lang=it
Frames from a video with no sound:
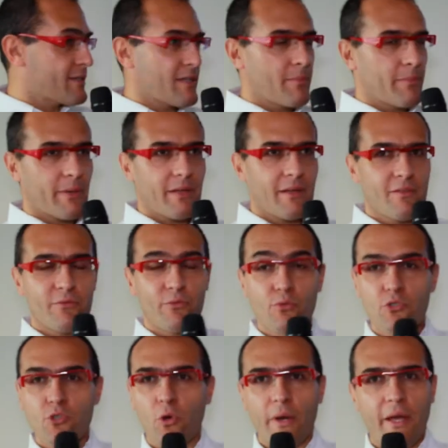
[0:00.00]
sempre in
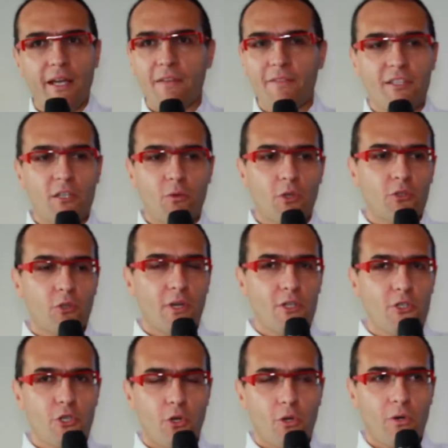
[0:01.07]
funzione anche 24 ore al
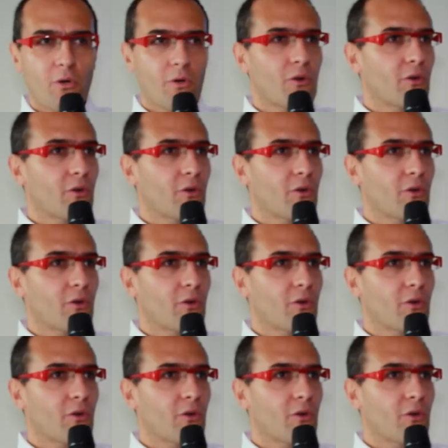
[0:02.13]
giorno